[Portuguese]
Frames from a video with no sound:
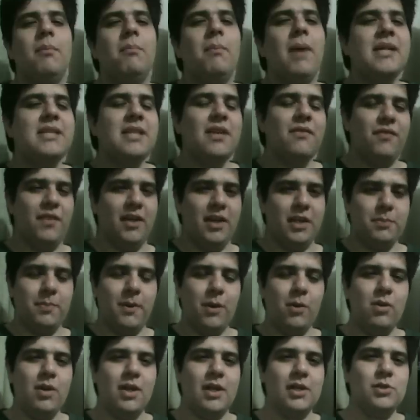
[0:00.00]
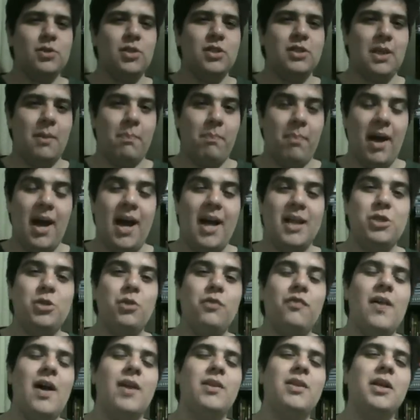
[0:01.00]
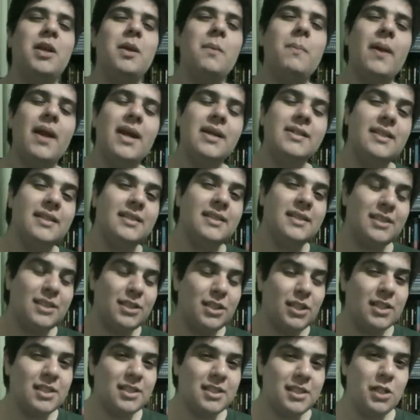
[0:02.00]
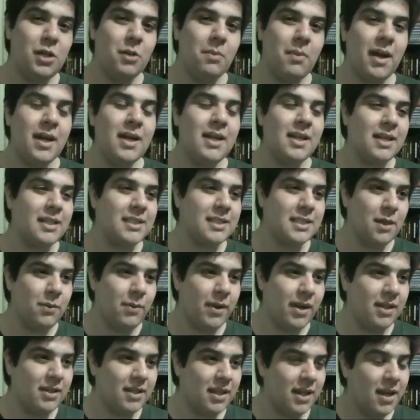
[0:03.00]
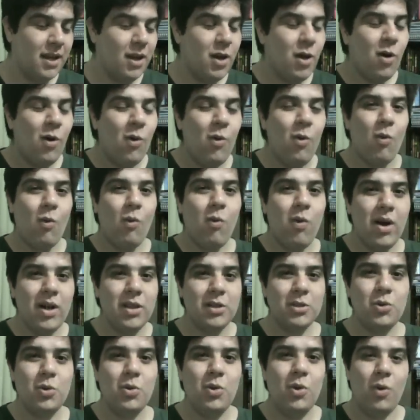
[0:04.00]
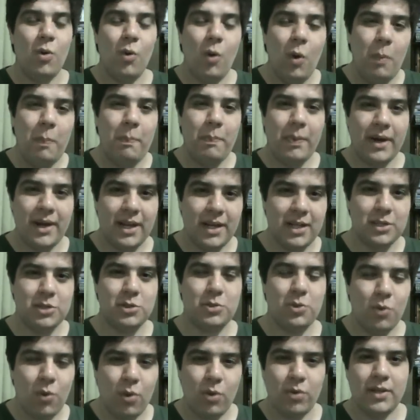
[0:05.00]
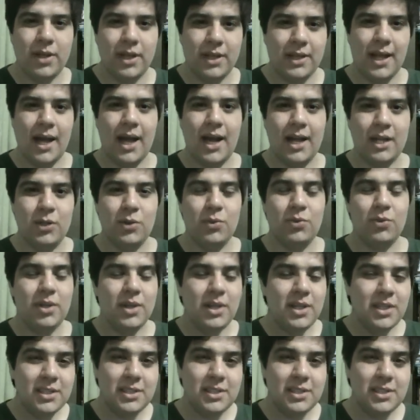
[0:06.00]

Mas enfim, especulações à parte, o fato é que parece existir sim uma relação entre o quanto o preso, o condenado,